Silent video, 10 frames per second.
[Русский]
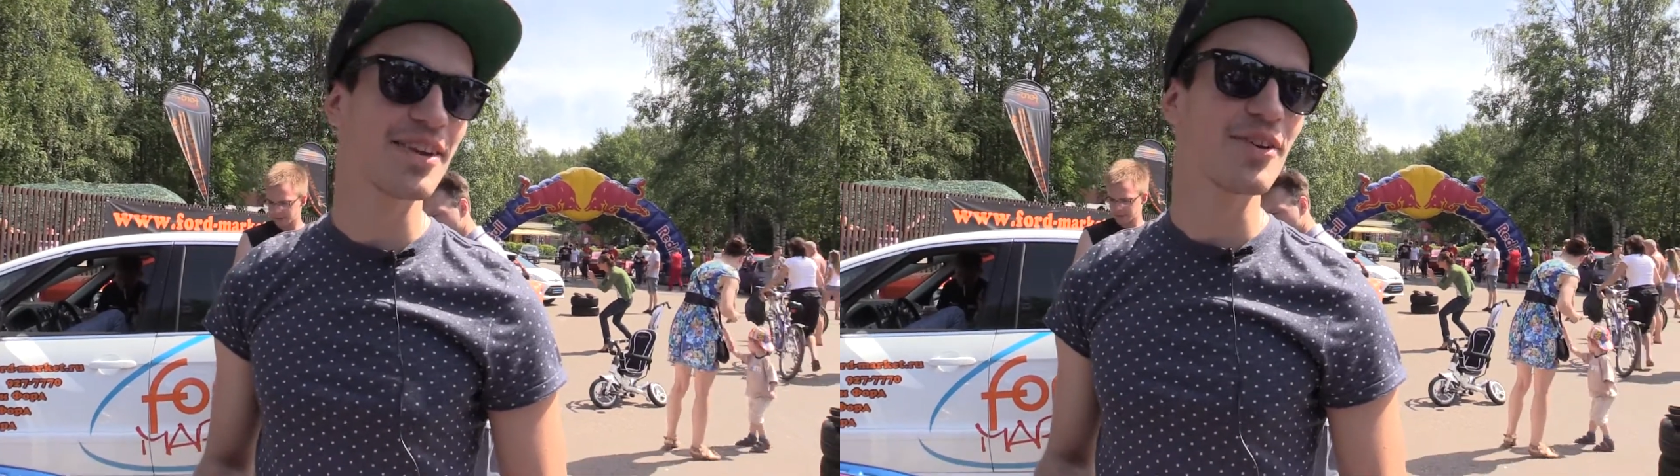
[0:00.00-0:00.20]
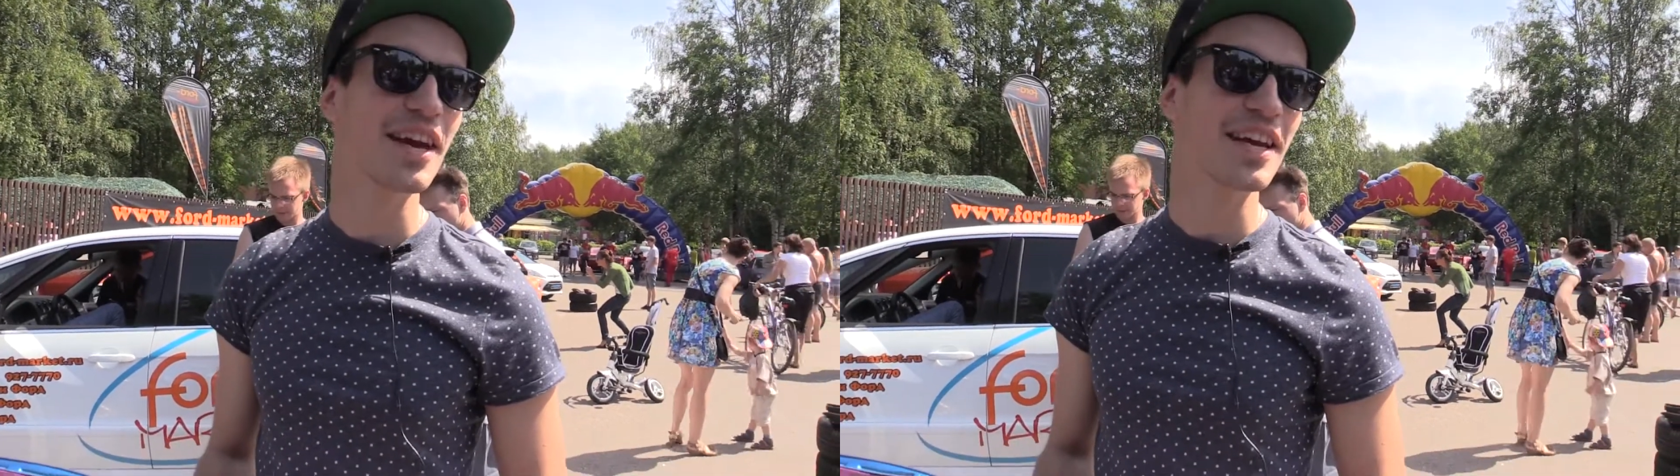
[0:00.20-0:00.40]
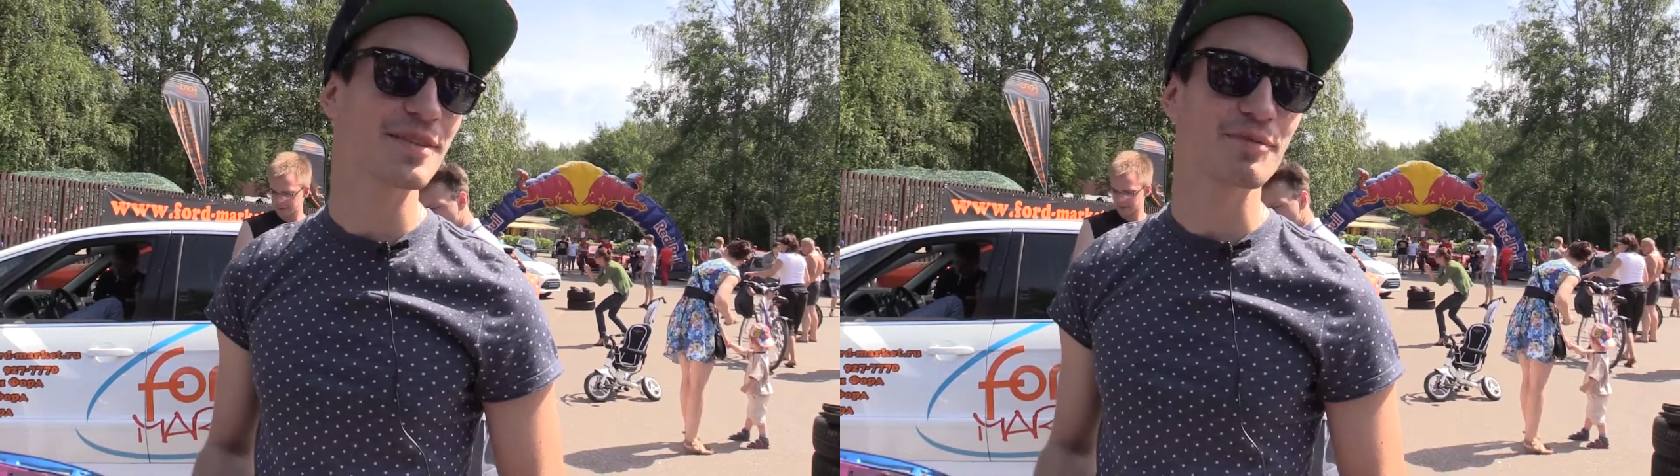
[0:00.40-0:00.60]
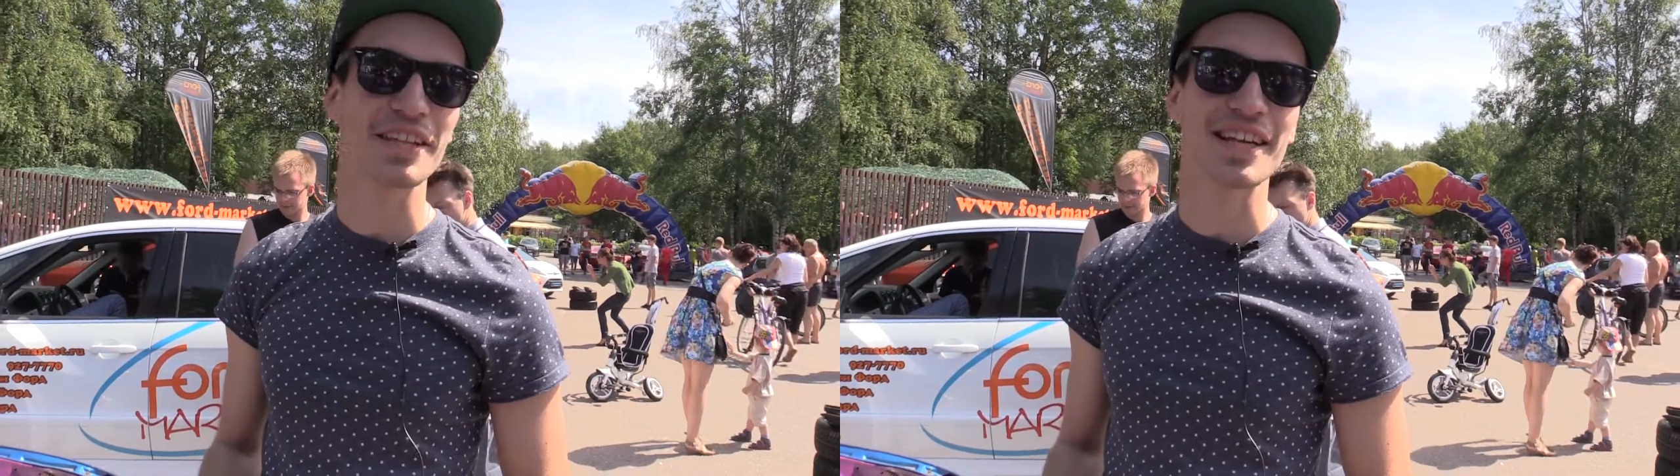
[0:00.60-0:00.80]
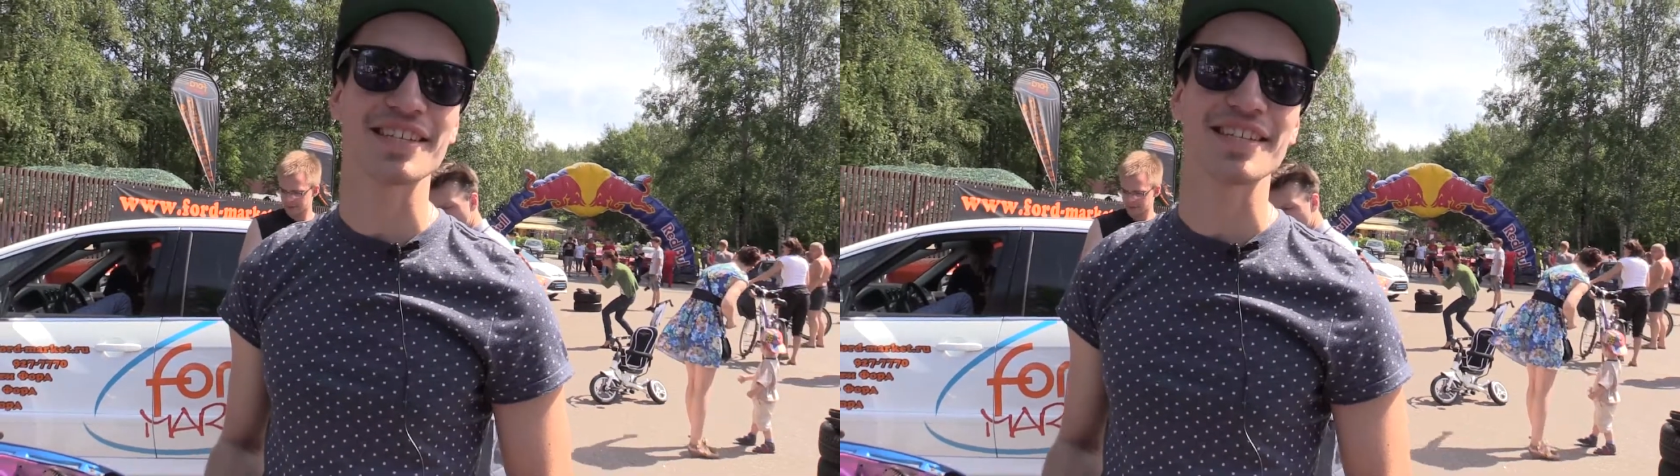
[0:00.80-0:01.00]
Silvia
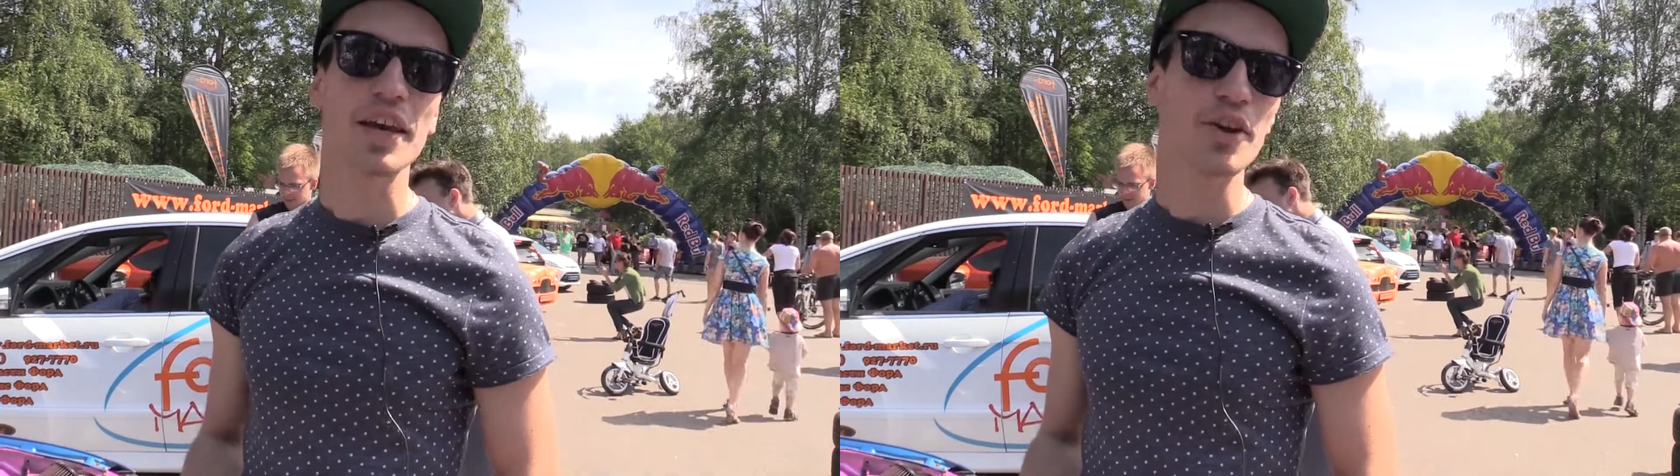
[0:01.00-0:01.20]
S15.